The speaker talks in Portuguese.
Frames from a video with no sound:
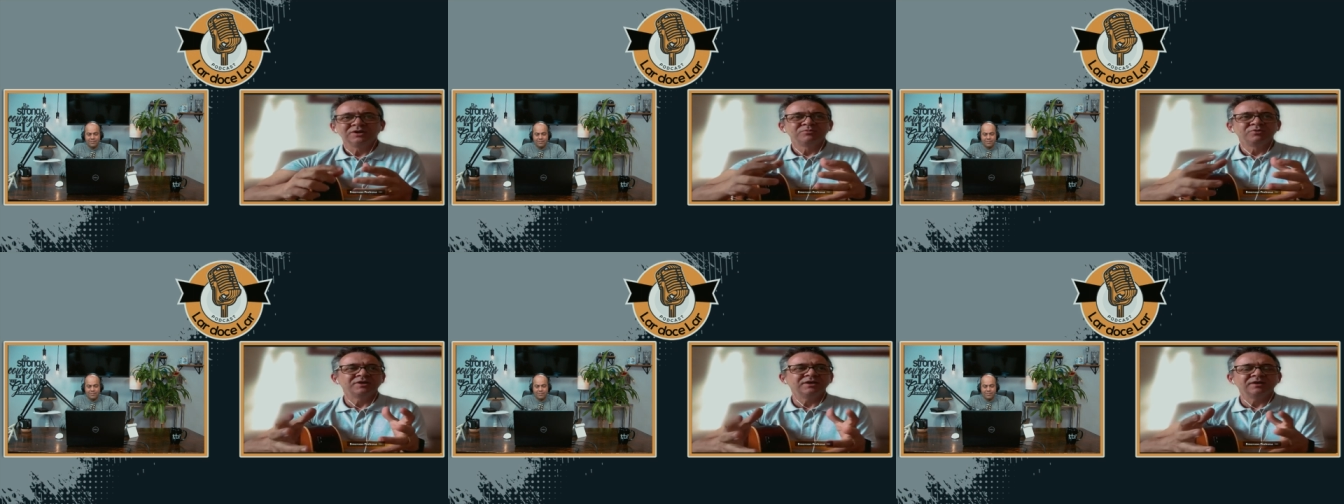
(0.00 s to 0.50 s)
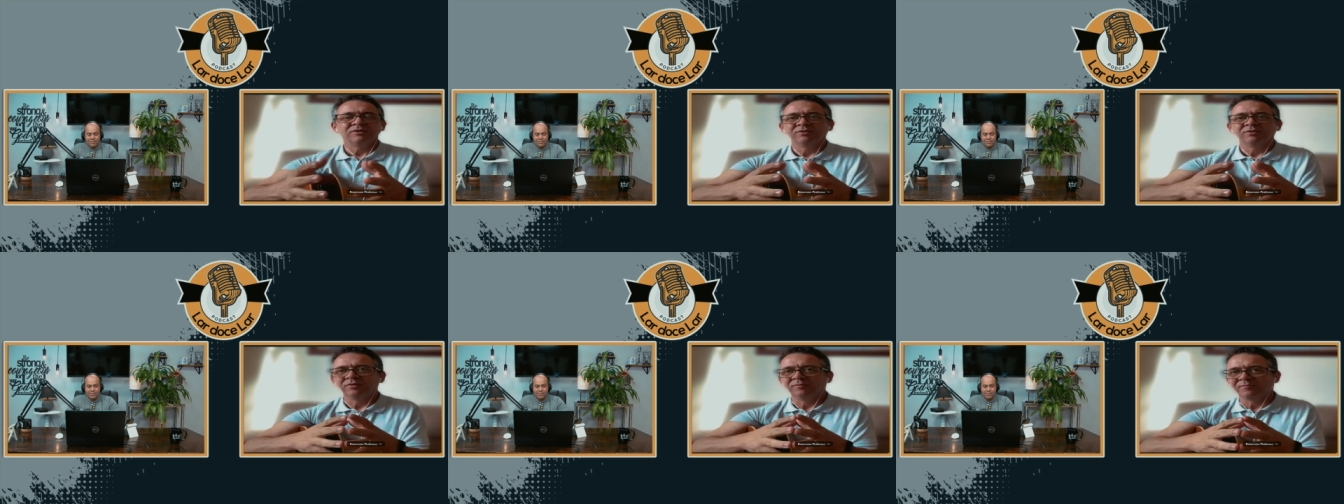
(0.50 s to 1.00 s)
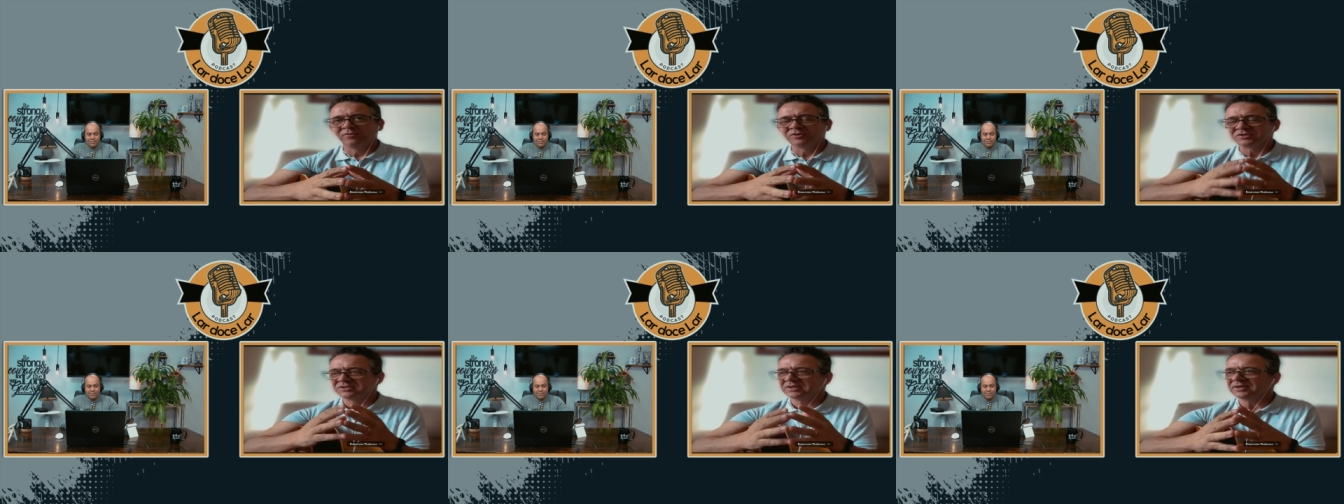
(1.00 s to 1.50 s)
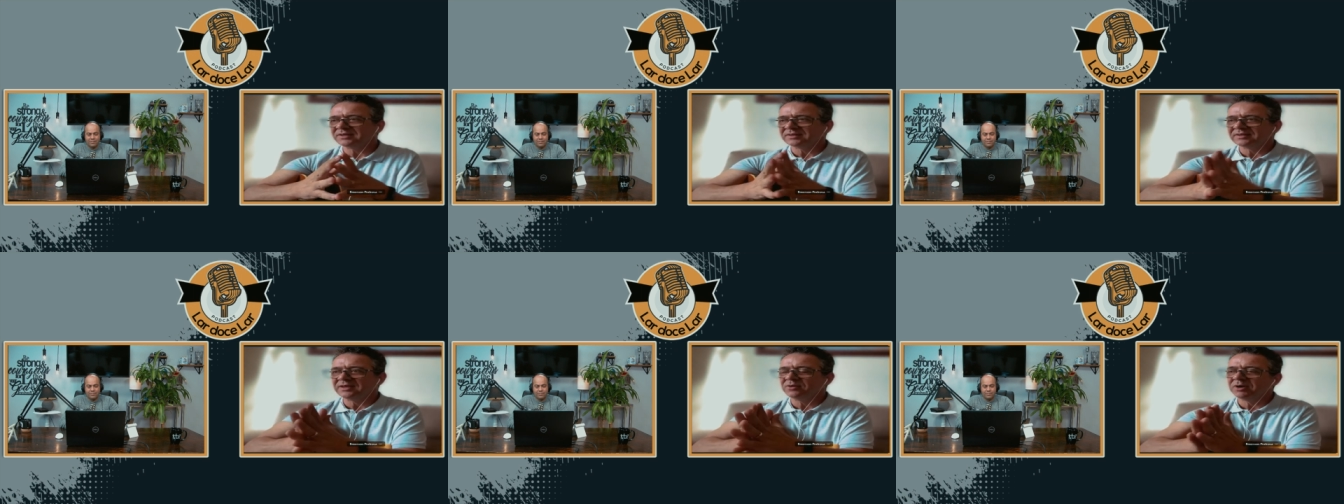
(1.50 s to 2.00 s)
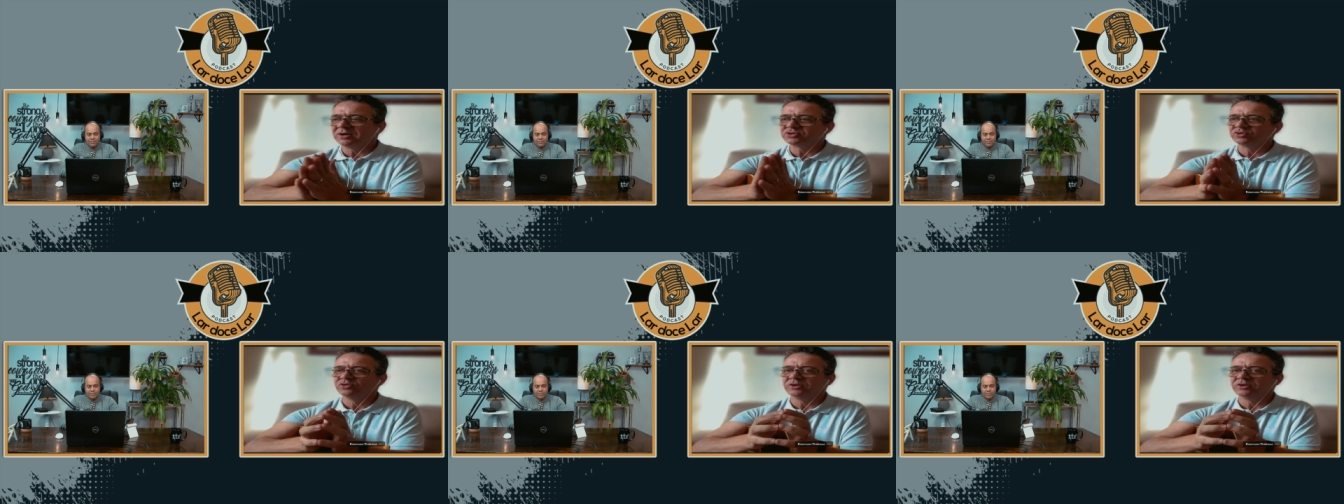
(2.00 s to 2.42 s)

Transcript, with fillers: Porque você tem uma